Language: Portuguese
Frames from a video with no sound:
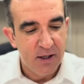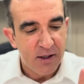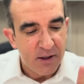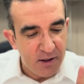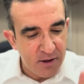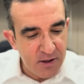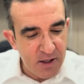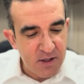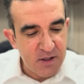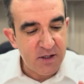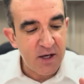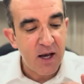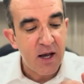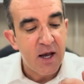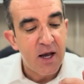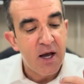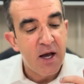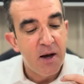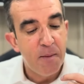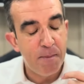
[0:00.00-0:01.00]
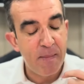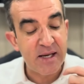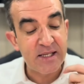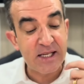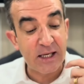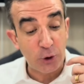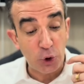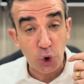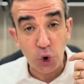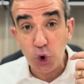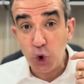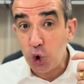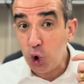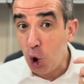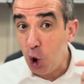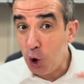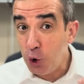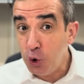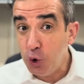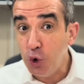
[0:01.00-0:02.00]
que diz: "Mas a
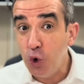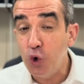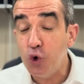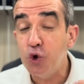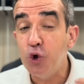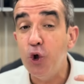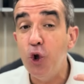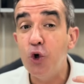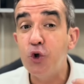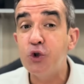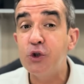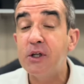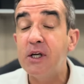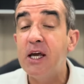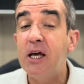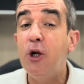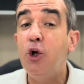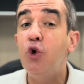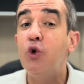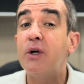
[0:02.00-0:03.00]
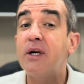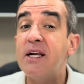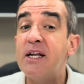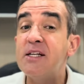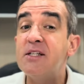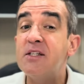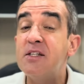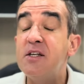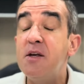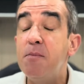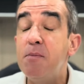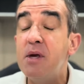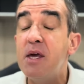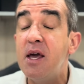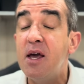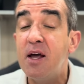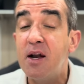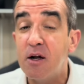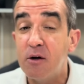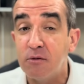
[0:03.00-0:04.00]
todos os que lo
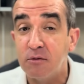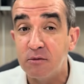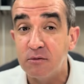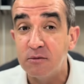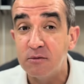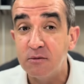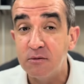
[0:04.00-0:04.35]
receberam,